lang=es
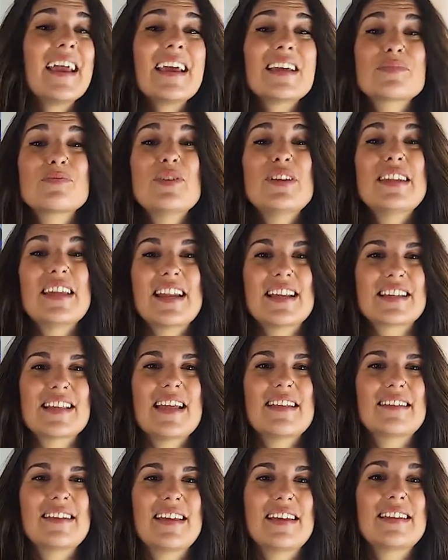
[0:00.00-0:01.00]
Es muy
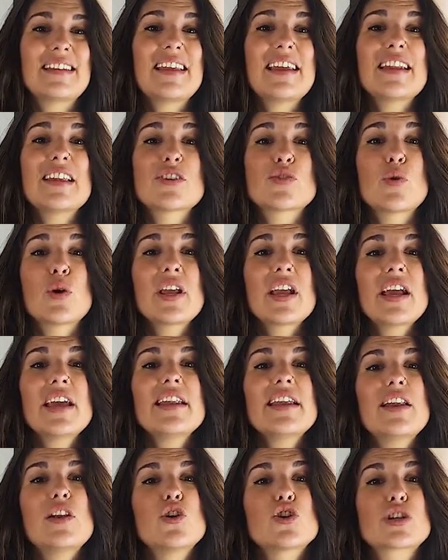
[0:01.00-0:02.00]
interesante, tiene su
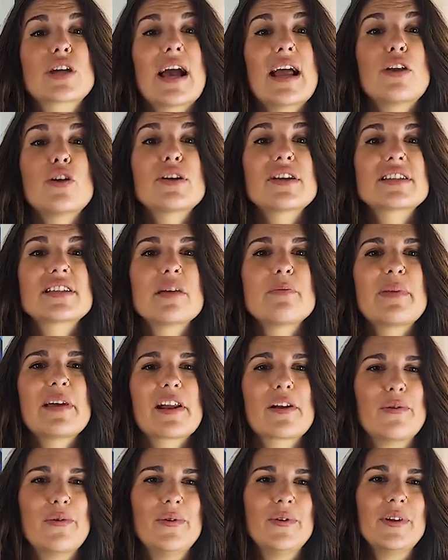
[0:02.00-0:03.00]
origen en los calores de
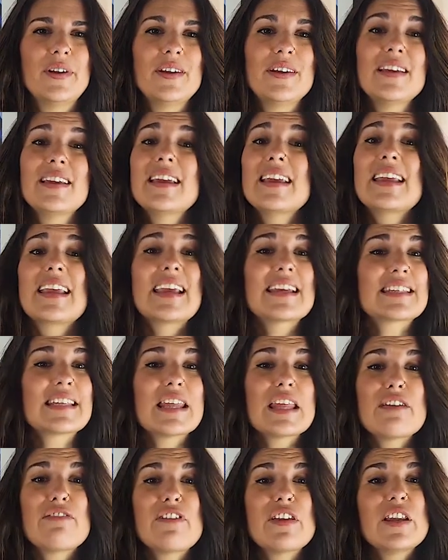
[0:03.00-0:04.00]
perro, que
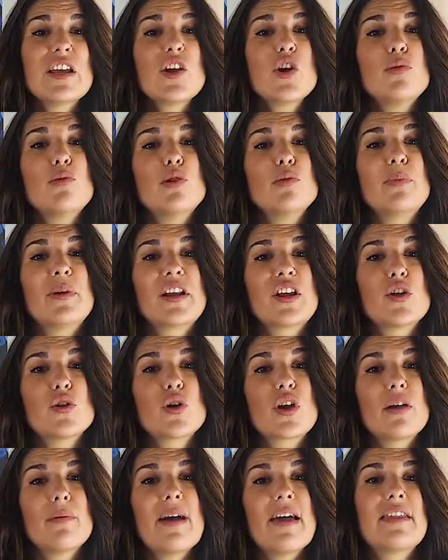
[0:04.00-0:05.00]
se definen como el
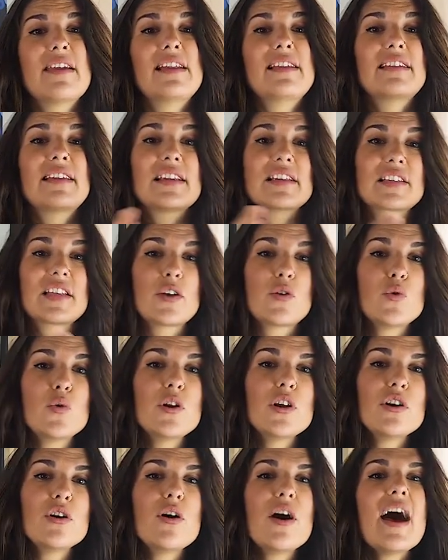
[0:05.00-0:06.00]
periodo que va del 3 de
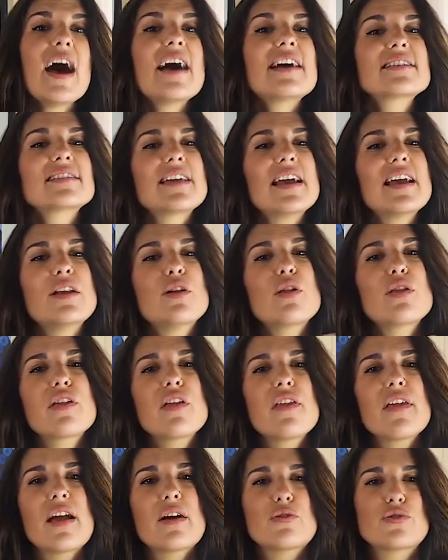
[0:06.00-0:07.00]
julio hasta el
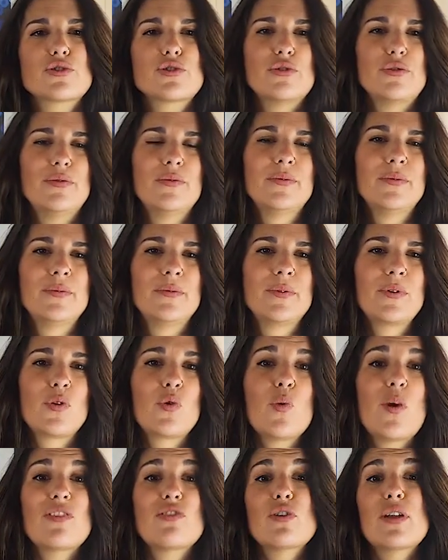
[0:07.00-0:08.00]
11 de agosto,
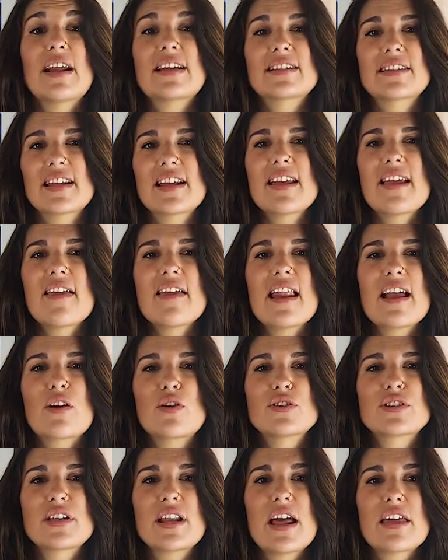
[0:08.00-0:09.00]
cuando la estrella de la
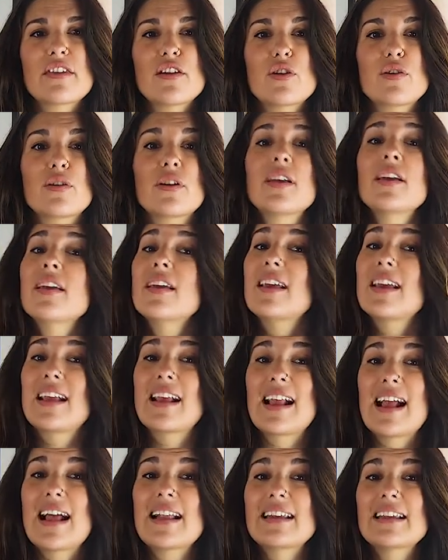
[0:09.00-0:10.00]
constelación
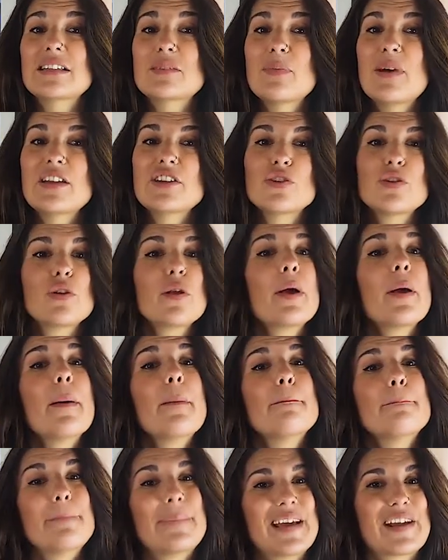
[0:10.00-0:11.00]
Canis Major,
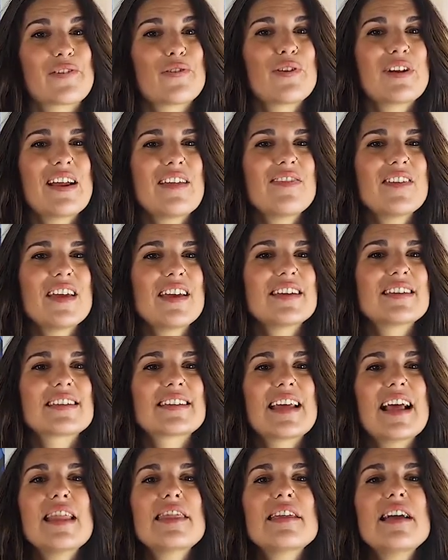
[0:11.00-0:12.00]
perro grande,
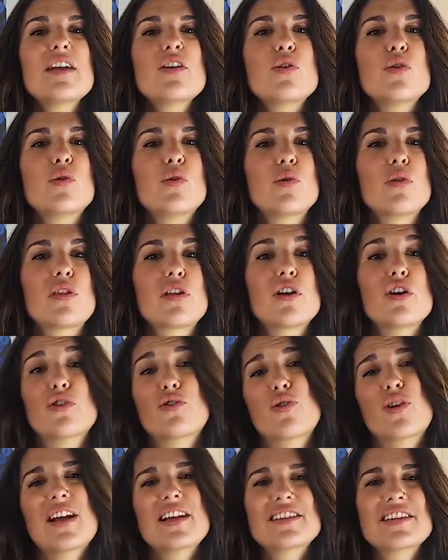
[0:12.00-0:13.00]
se alza en
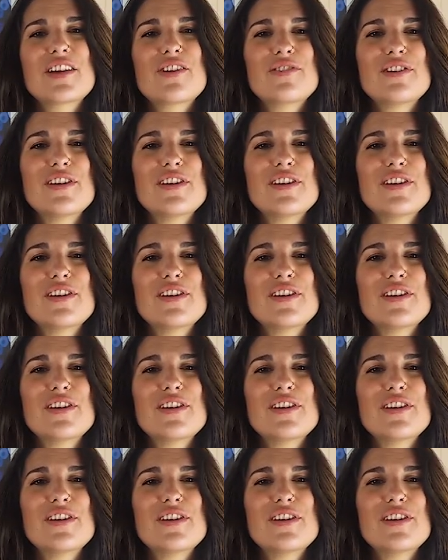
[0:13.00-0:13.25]
conjunción o casi